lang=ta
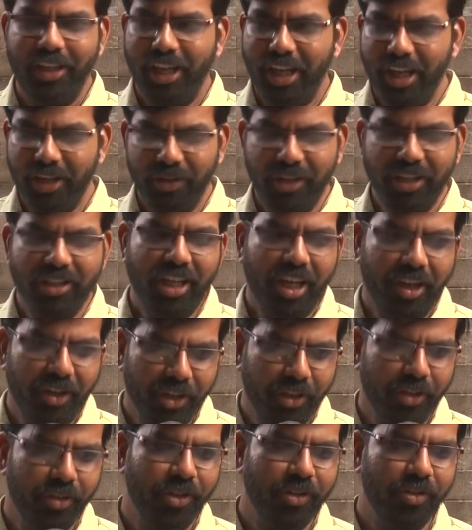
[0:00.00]
நாங்கள் வந்து
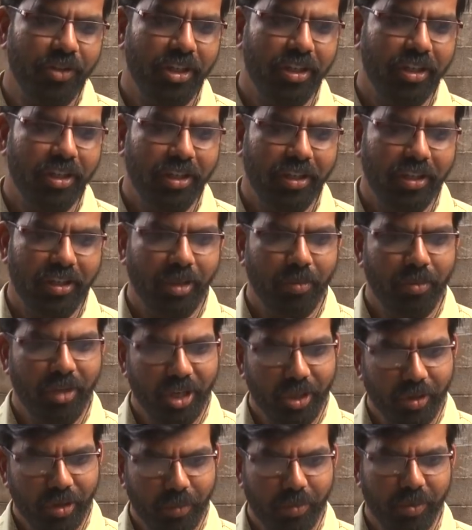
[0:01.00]
சாவடிக்கிறோம்னு சொல்லியிருக்காரு
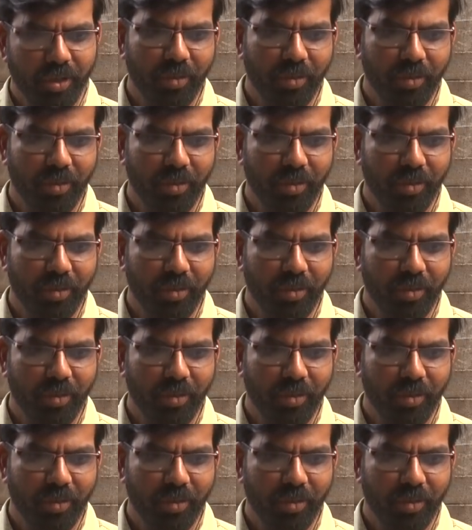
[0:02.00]
தமிழ்நாட்டுடைய